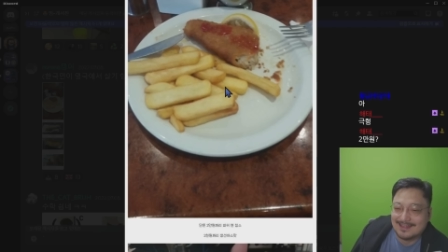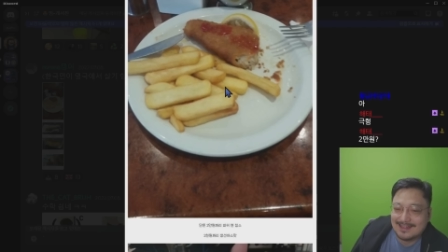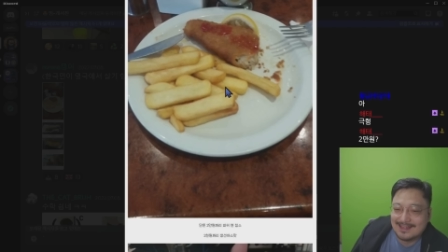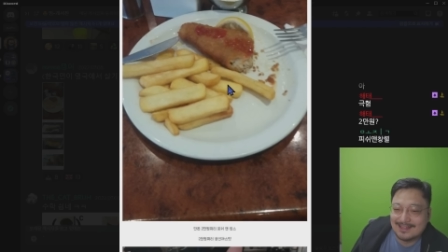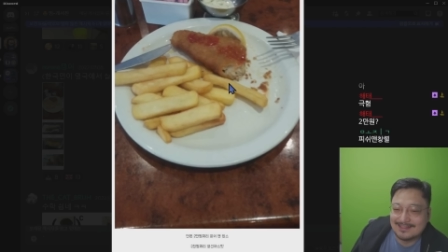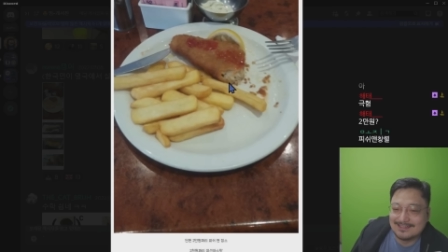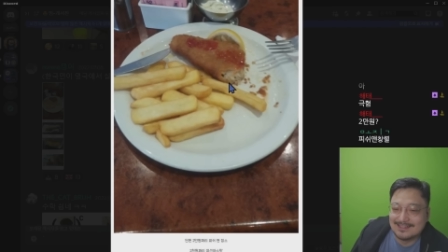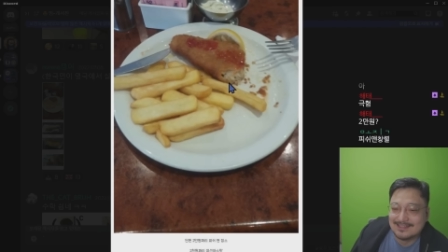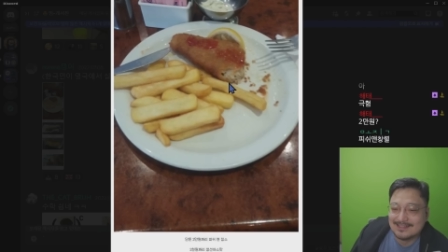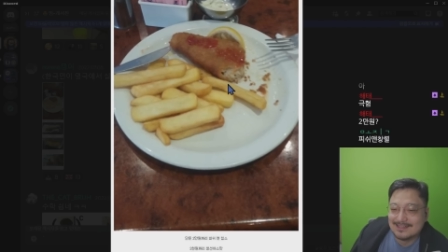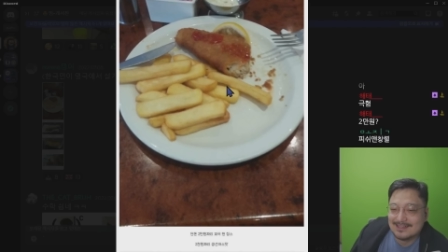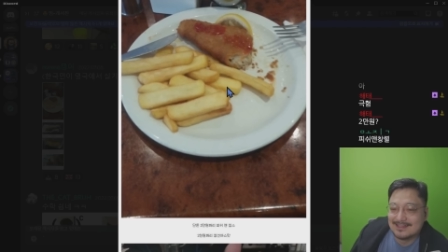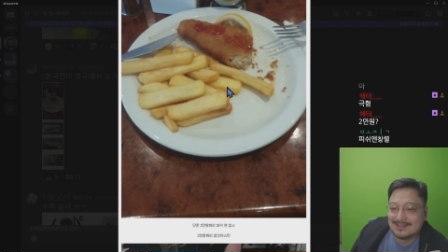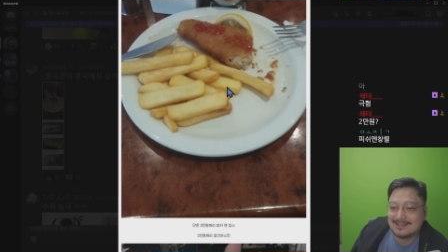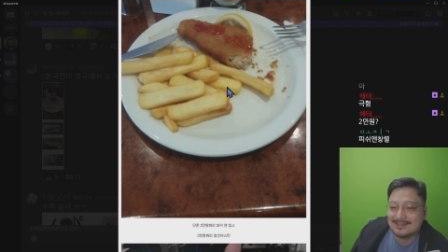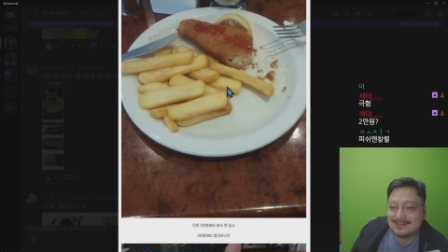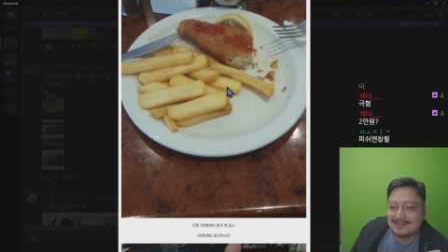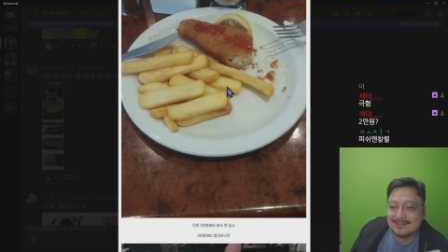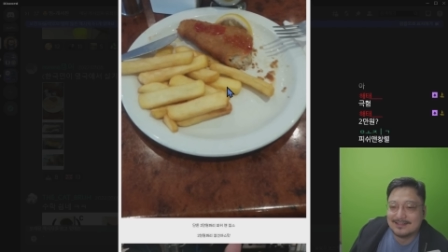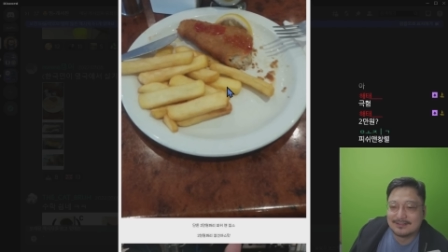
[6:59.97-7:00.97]
아니,
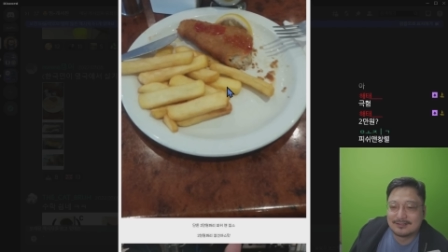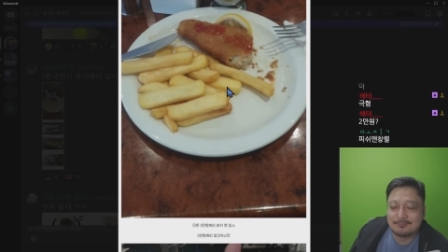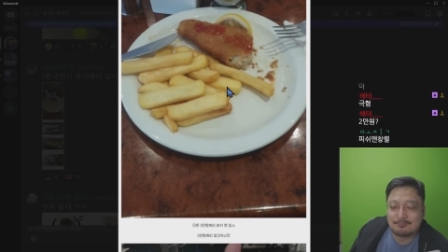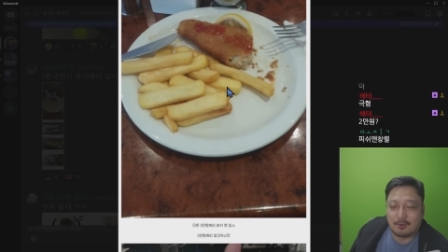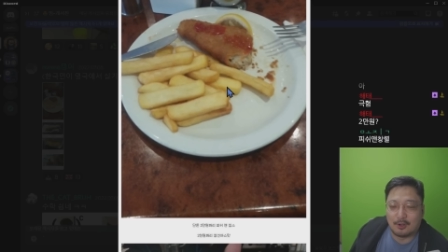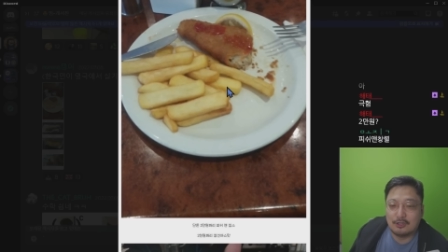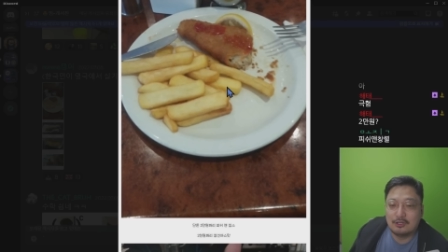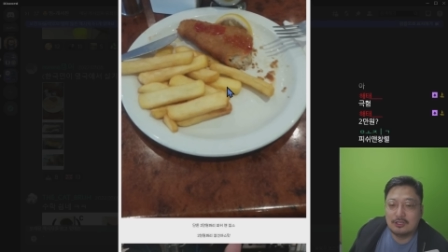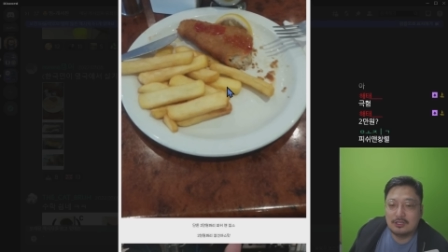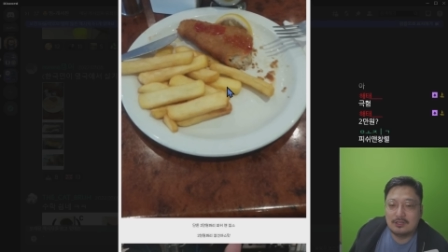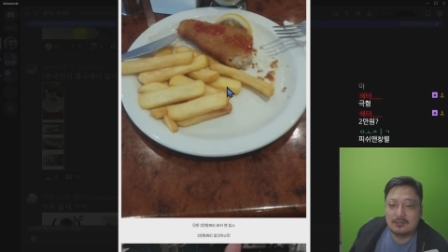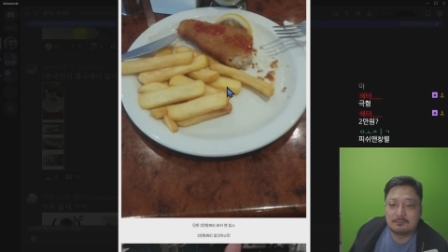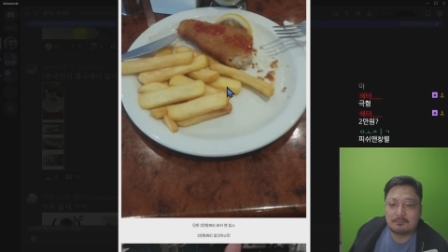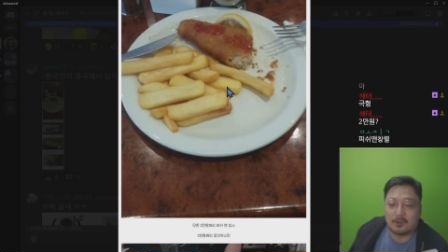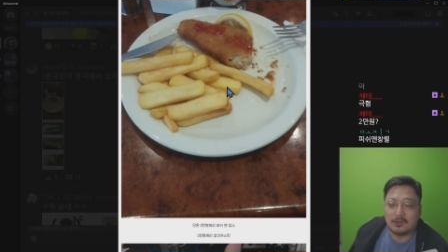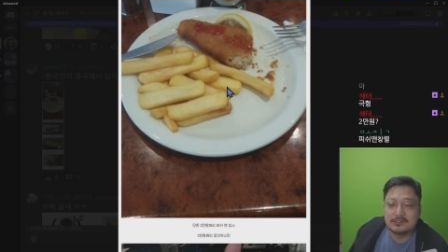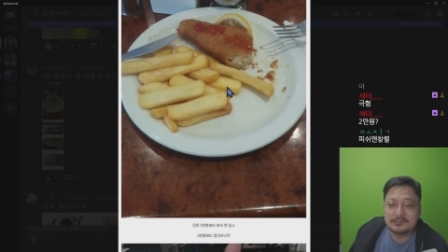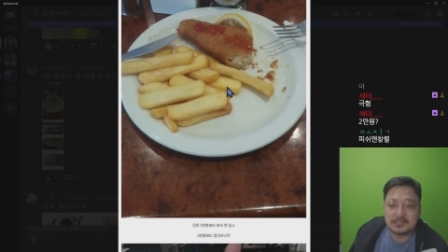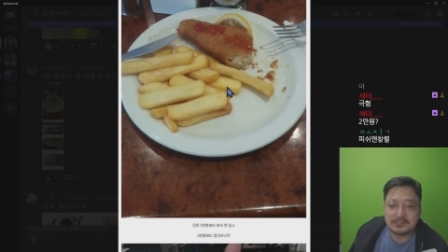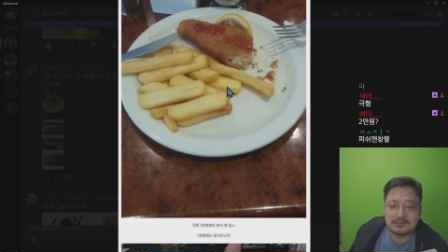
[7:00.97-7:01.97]
그 벌,
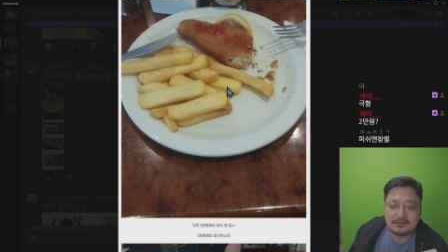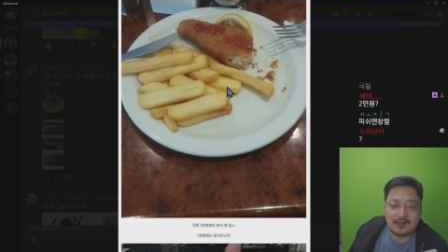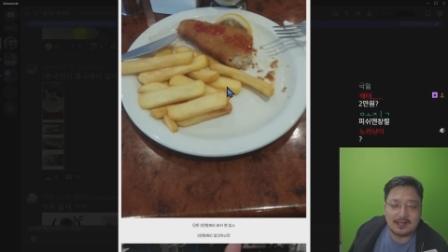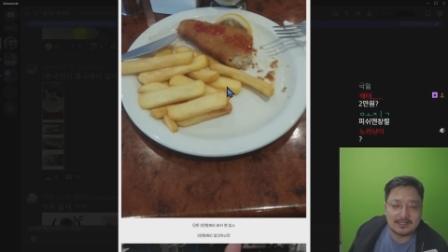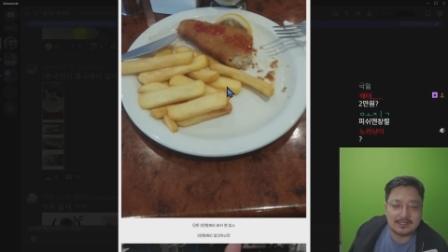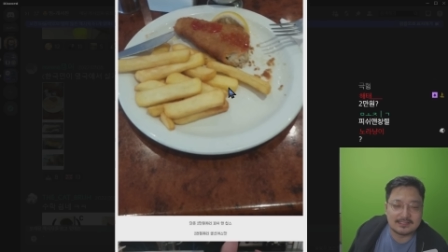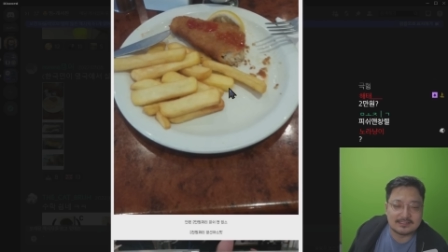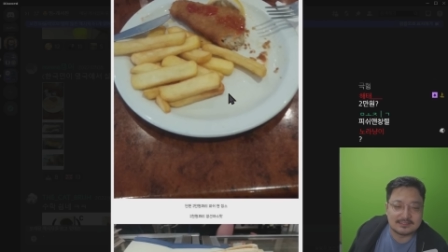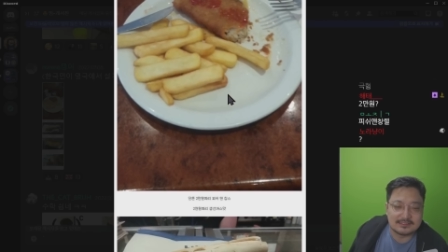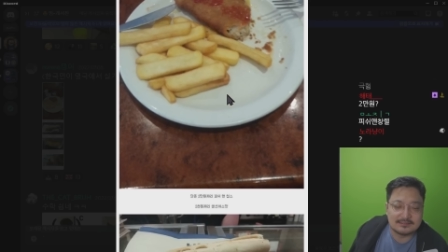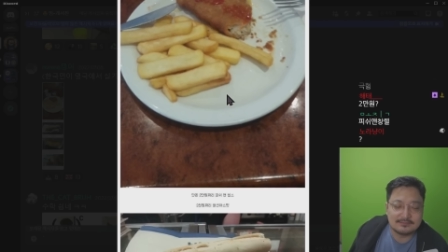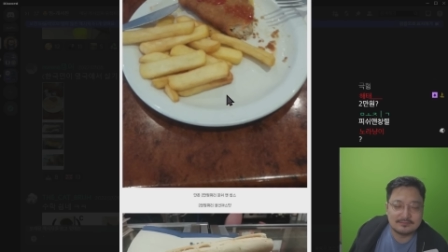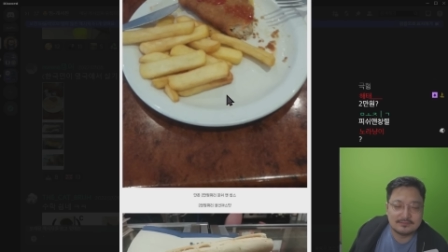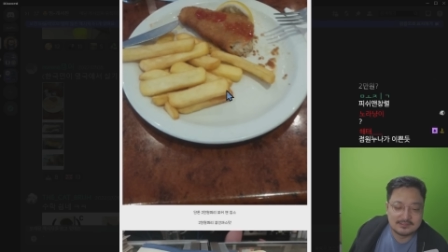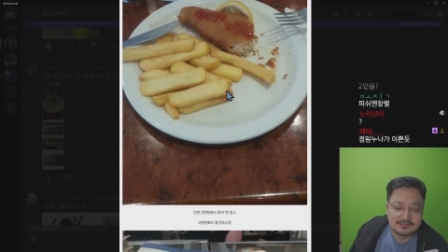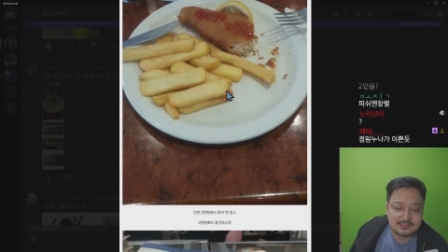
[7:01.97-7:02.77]
벌 서는 거 아니야 지금?